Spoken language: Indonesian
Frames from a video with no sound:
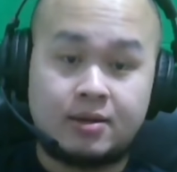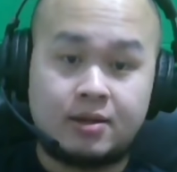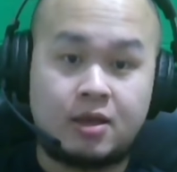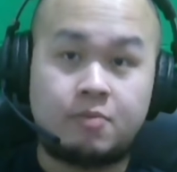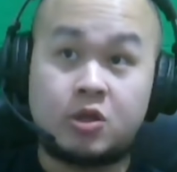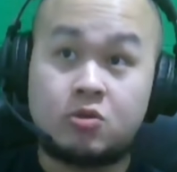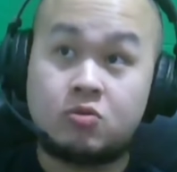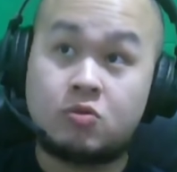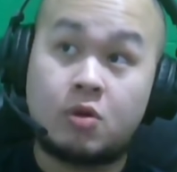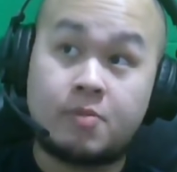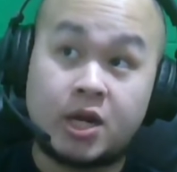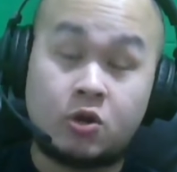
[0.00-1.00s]
game itu
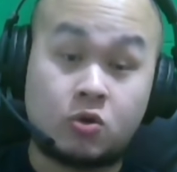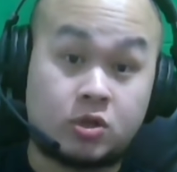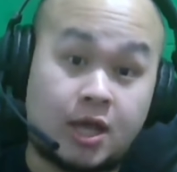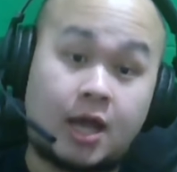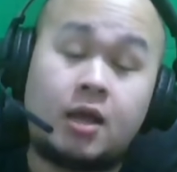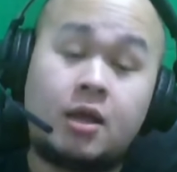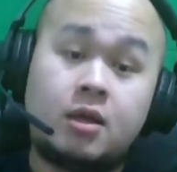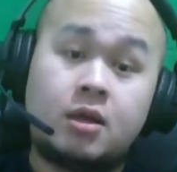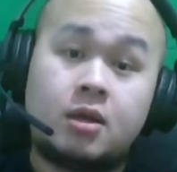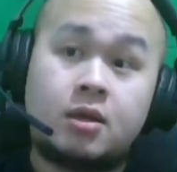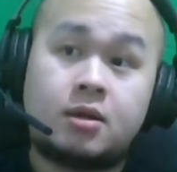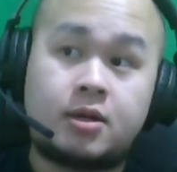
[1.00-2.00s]
gue main Dota
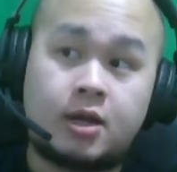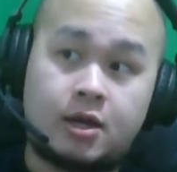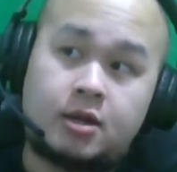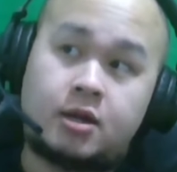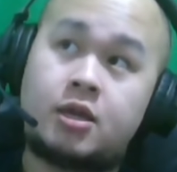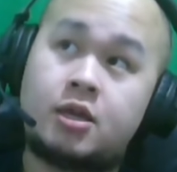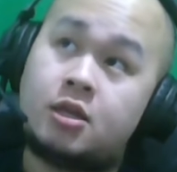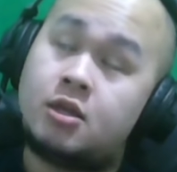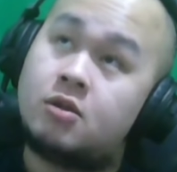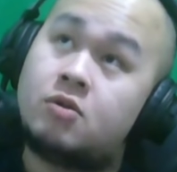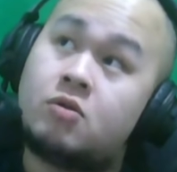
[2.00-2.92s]
dari